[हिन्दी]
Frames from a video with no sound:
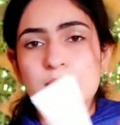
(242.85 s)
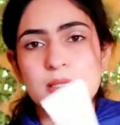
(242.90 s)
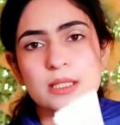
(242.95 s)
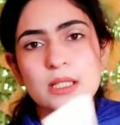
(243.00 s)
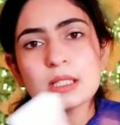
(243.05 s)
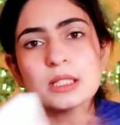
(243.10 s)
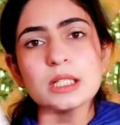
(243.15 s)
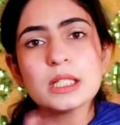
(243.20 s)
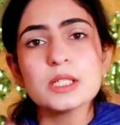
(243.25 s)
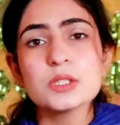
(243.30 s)

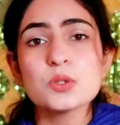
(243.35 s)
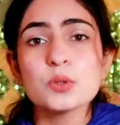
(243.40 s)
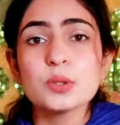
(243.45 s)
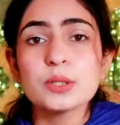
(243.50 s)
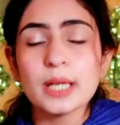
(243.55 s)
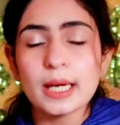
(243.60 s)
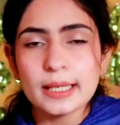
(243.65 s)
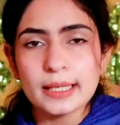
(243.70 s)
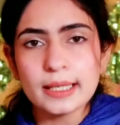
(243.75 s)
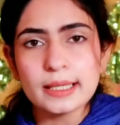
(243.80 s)
सन की जो
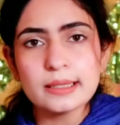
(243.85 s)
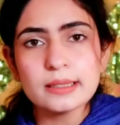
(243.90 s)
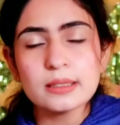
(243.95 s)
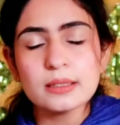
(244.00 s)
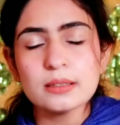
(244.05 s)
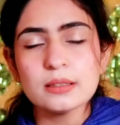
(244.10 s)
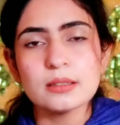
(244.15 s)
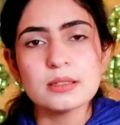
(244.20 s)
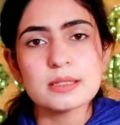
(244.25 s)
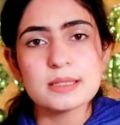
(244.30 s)

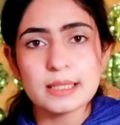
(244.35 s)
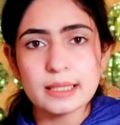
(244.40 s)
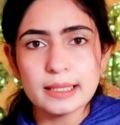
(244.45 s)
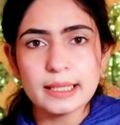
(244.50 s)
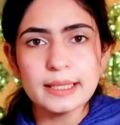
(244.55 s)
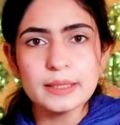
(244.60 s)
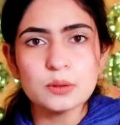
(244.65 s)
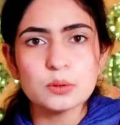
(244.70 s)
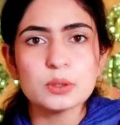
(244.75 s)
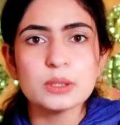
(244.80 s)
डायरेक्ट
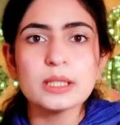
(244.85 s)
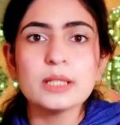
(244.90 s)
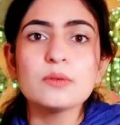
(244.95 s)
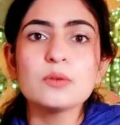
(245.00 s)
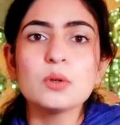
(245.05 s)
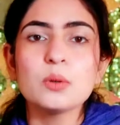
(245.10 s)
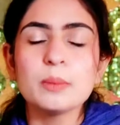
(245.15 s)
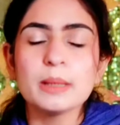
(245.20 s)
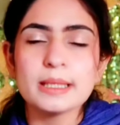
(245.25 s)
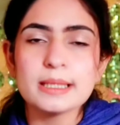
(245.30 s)
सनलाइट होती है
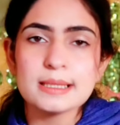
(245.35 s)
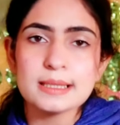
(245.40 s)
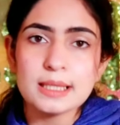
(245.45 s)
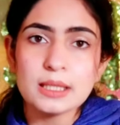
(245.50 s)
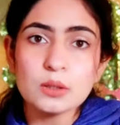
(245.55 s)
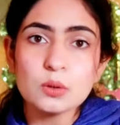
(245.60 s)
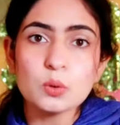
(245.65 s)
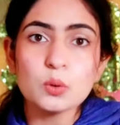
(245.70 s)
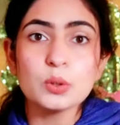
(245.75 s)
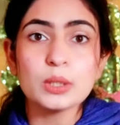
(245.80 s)
वो हमारी
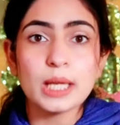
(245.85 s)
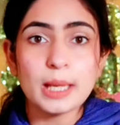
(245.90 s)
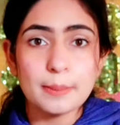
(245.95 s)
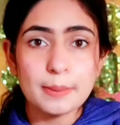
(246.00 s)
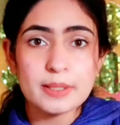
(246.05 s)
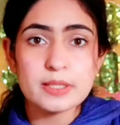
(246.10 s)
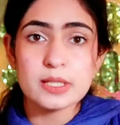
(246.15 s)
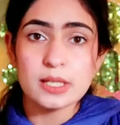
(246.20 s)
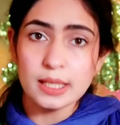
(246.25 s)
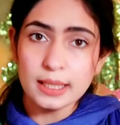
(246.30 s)
स्किन को
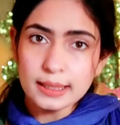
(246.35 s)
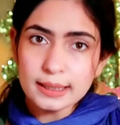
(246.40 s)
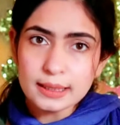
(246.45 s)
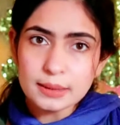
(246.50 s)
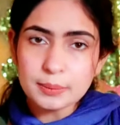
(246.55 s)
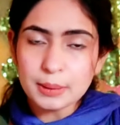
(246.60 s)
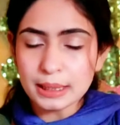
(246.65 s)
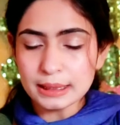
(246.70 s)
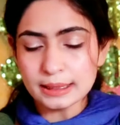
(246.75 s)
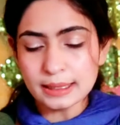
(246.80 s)
डैमेज नहीं
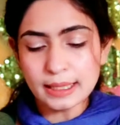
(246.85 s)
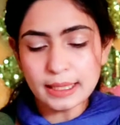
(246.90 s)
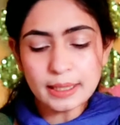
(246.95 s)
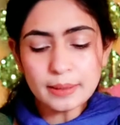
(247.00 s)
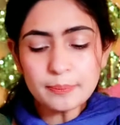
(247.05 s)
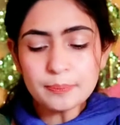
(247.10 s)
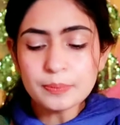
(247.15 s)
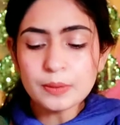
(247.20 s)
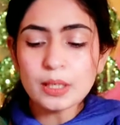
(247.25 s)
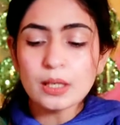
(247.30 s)
कर पाती है